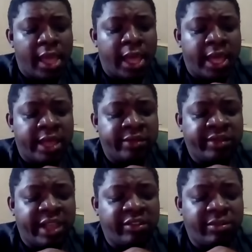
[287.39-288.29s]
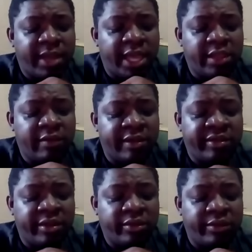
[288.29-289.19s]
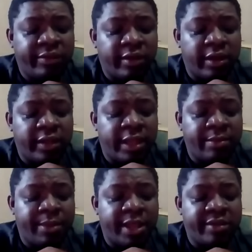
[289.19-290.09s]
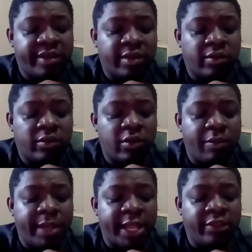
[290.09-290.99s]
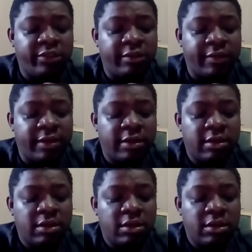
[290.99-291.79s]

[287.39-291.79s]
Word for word: A sétima renovação de frota, a empresa cooperativa